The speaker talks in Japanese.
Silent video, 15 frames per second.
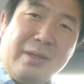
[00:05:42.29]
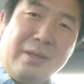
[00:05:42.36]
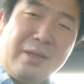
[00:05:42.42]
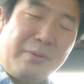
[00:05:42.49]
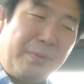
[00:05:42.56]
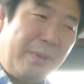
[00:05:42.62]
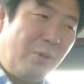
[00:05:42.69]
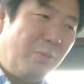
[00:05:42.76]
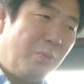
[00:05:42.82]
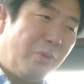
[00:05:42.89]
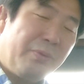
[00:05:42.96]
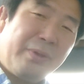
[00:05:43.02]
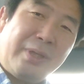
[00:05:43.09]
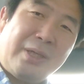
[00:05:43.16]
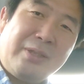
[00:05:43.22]
なんか
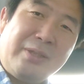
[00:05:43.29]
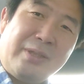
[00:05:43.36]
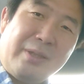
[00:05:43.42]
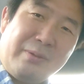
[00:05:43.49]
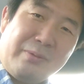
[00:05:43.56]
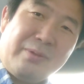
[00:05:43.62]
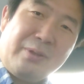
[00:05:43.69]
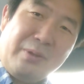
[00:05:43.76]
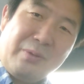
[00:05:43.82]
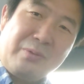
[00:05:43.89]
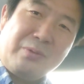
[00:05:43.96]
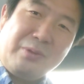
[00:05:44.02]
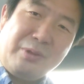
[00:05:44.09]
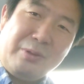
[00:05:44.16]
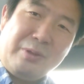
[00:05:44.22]
フェロモン出してるって
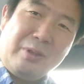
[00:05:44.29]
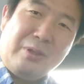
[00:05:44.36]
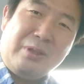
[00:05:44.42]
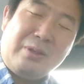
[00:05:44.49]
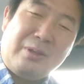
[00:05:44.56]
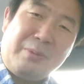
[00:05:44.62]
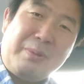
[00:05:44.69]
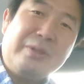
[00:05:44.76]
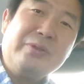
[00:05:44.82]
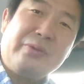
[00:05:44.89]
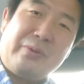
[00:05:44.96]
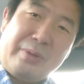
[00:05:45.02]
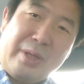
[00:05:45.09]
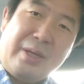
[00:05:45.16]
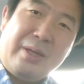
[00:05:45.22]
よく言ってま
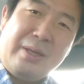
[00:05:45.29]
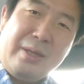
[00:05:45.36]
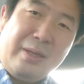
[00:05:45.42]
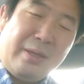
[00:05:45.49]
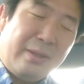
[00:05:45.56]
すよね。